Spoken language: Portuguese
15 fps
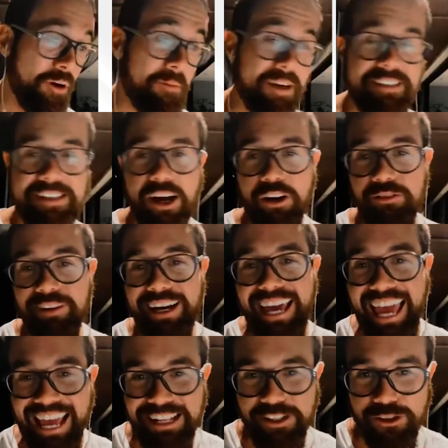Thomas Alva
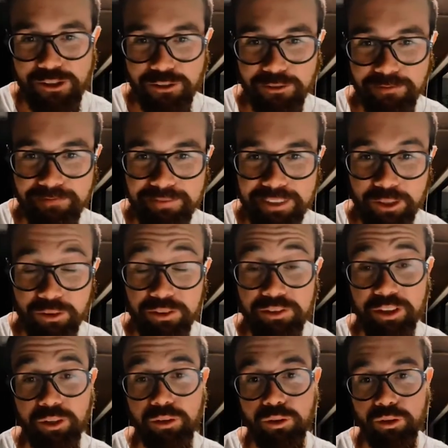Edison, então
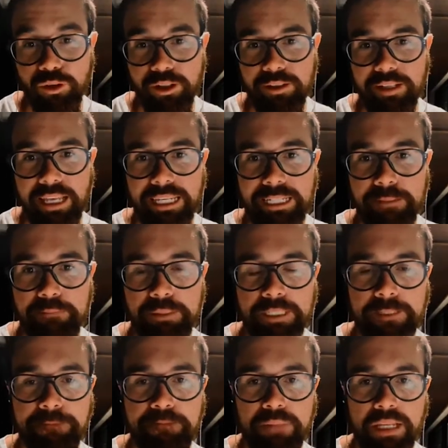inventor da
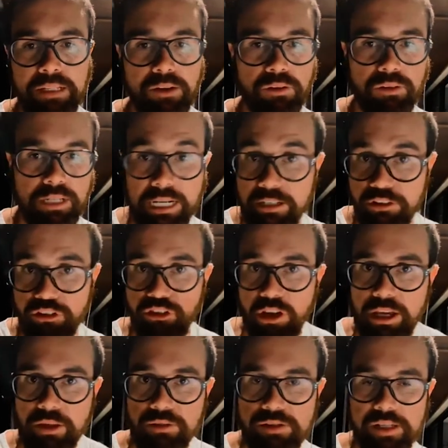lâmpada, então grandes
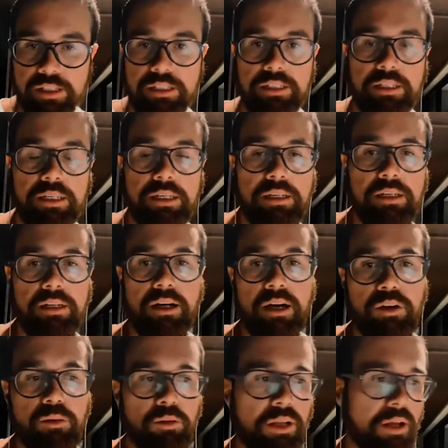gênios aí que
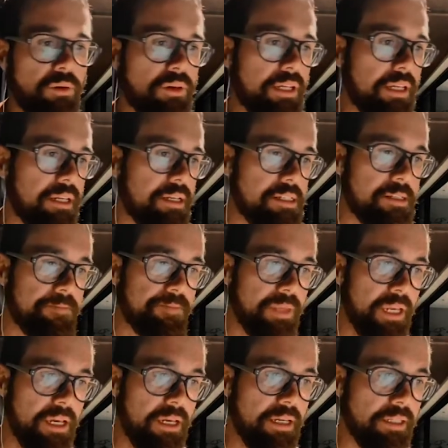acumularam riqueza.
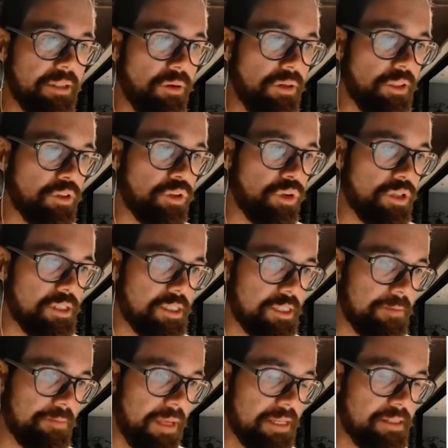Então ele
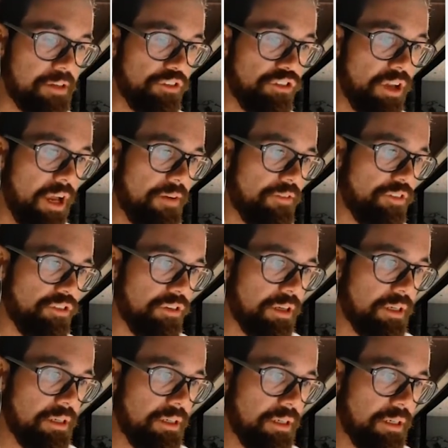trouxe essas chaves
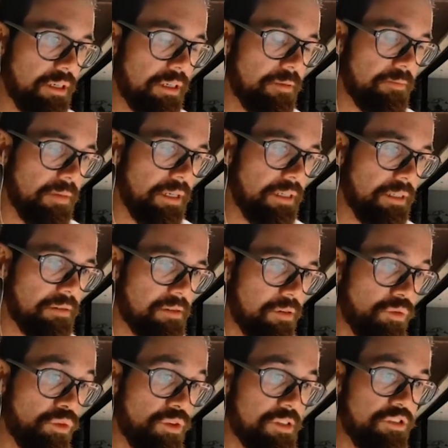que ele
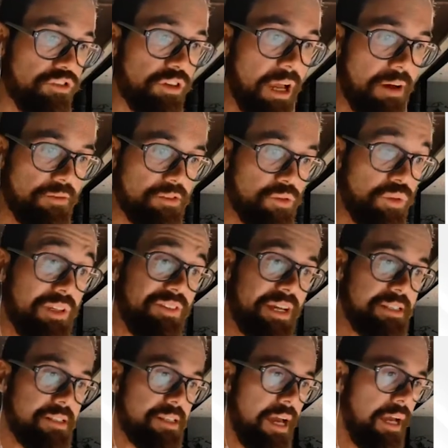são 12 chaves
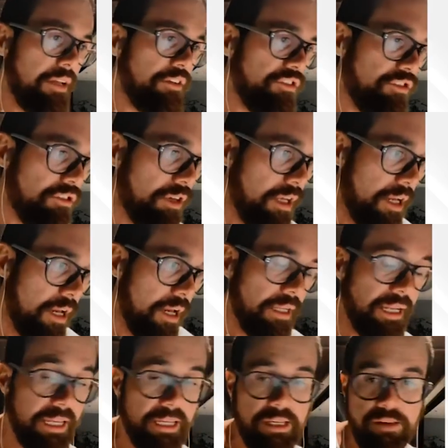universais,
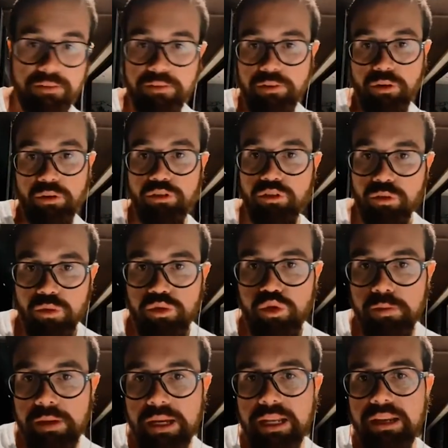né, que continuam
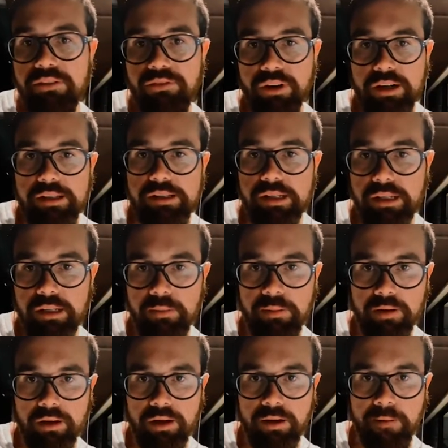super relevantes ainda
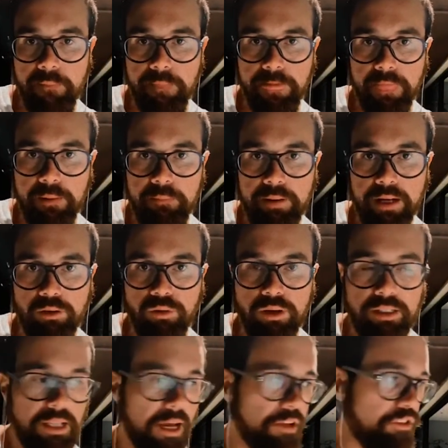para a
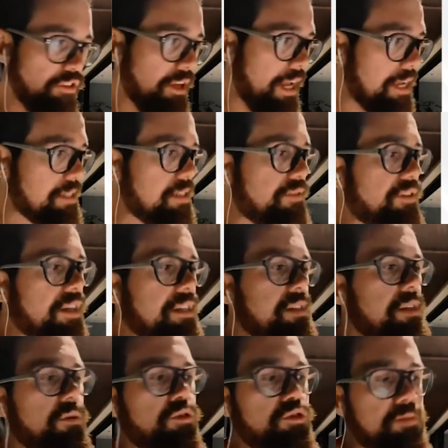atualidade. E essa
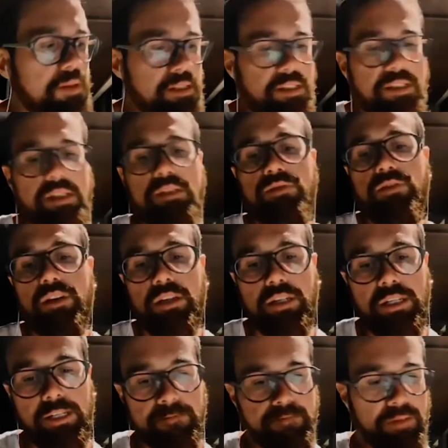versão específica
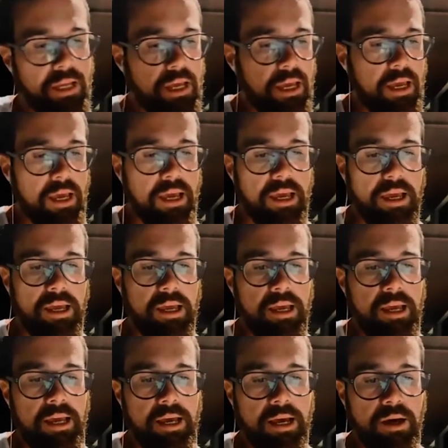aqui
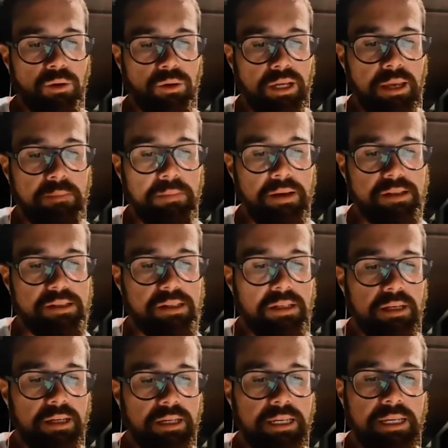é, o Quem
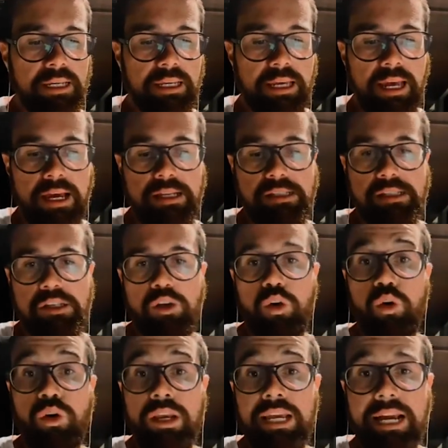Pensa Enriquece
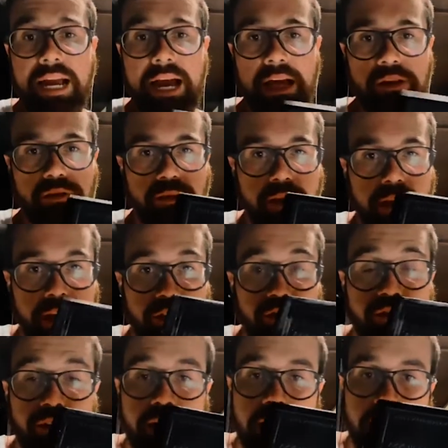o Legado. Ela é
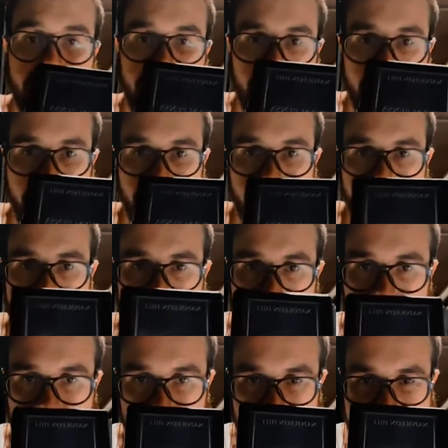diferente da
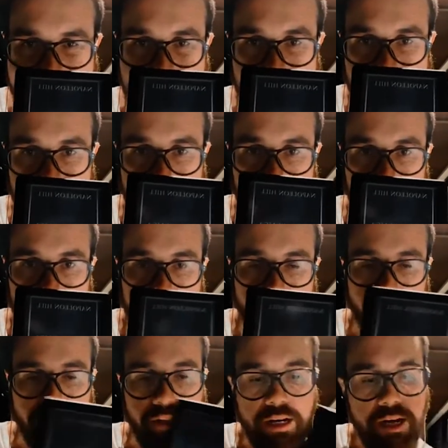original Zassa, lá
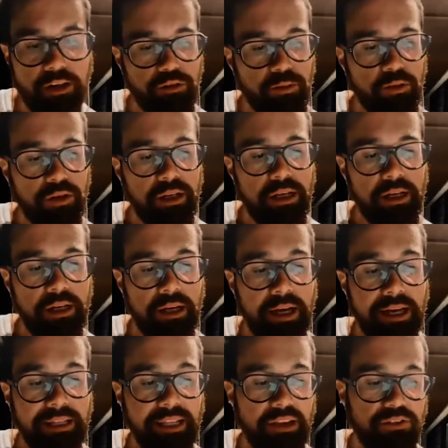de trás, porque
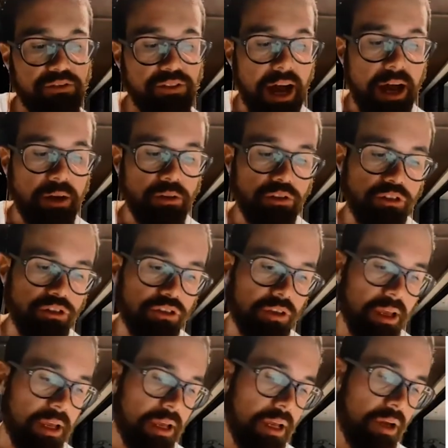tem vários
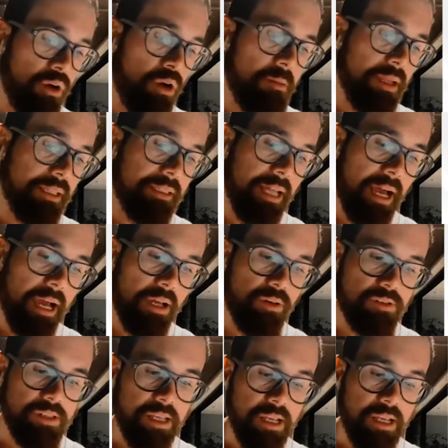é, comentários.